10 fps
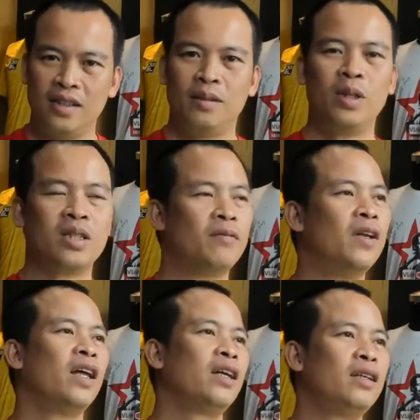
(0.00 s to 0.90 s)
mình sẽ
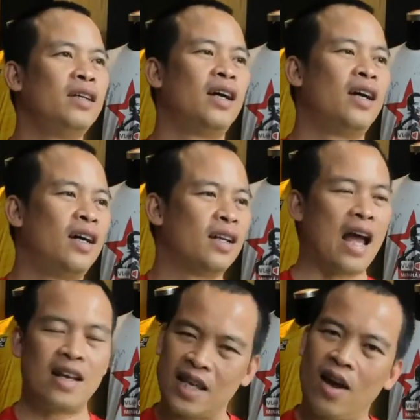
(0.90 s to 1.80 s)
phân tích ờ,
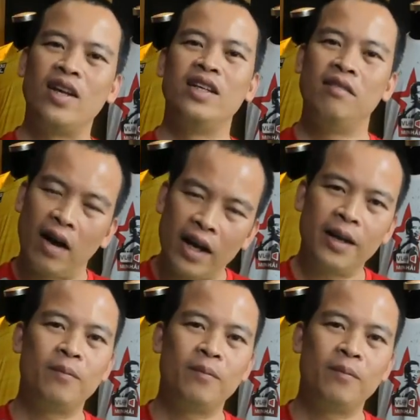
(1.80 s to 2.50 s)
tại sao lại như vậy